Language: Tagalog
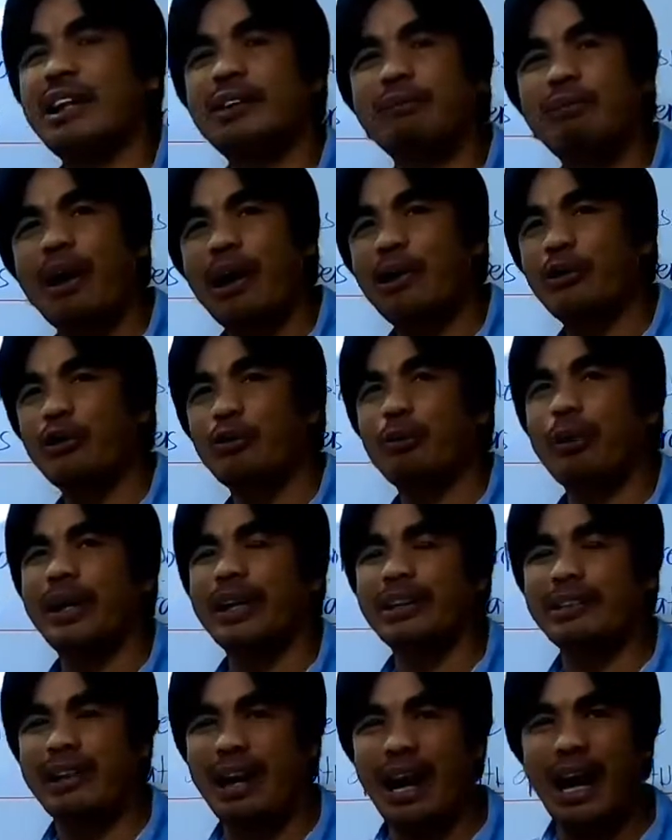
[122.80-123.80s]

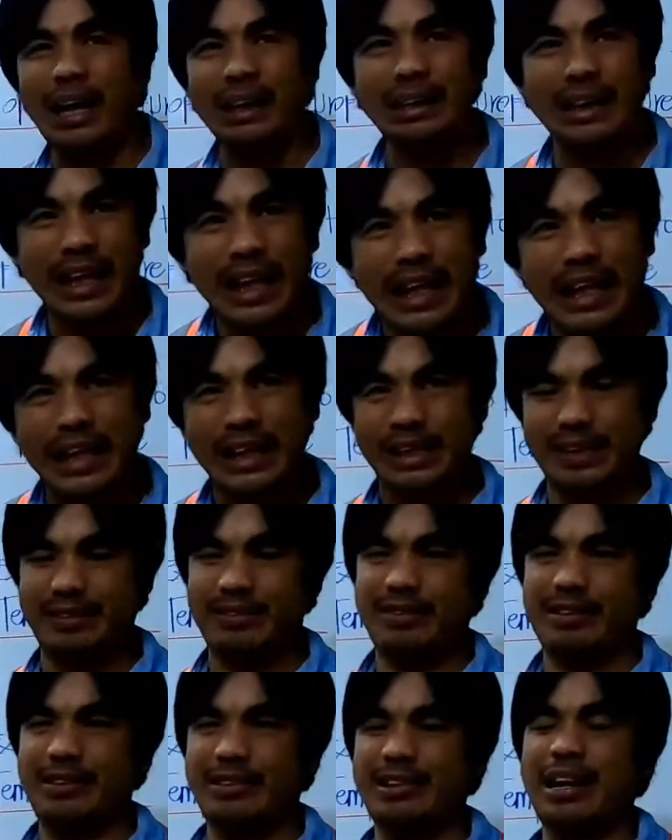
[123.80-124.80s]
environment sa atin
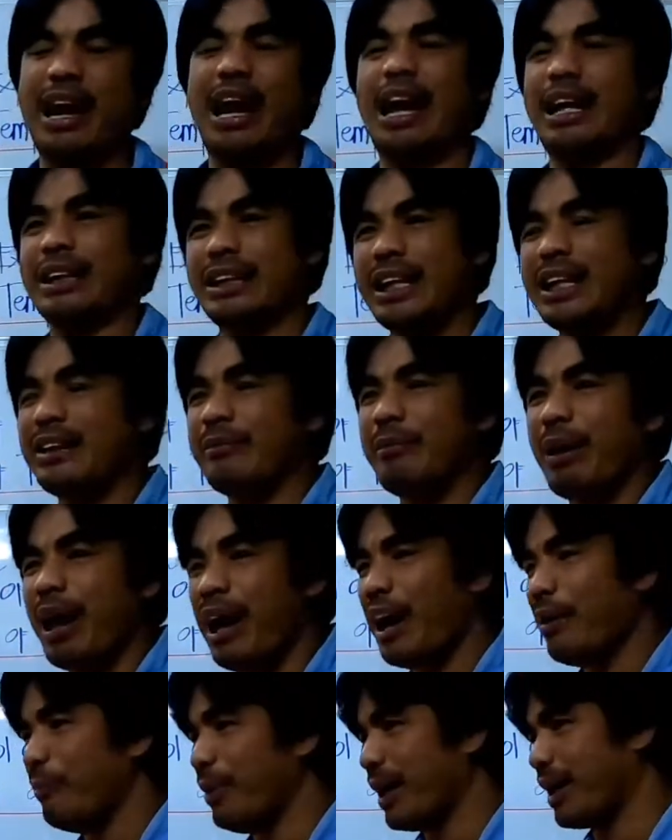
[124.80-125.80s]
sa ating
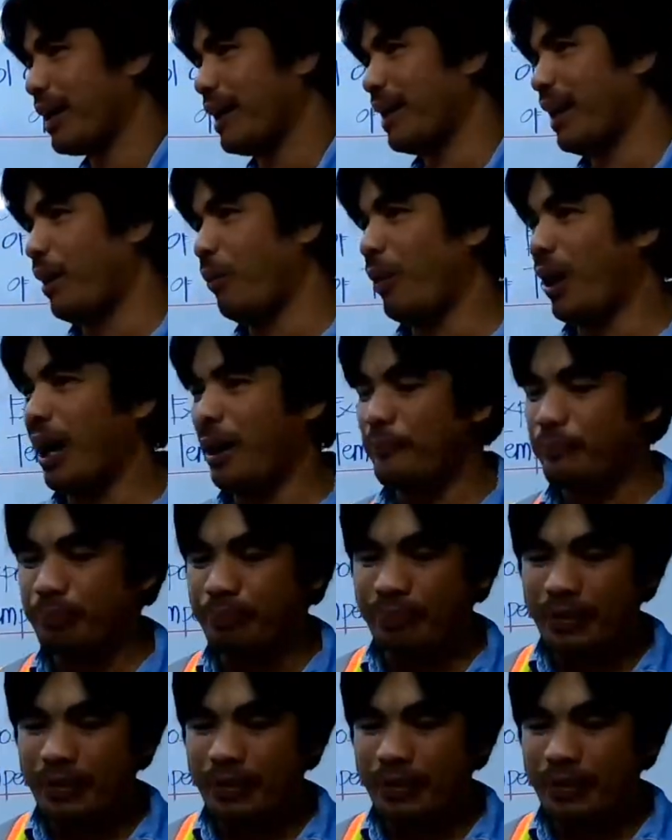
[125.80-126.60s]
mga manggagawa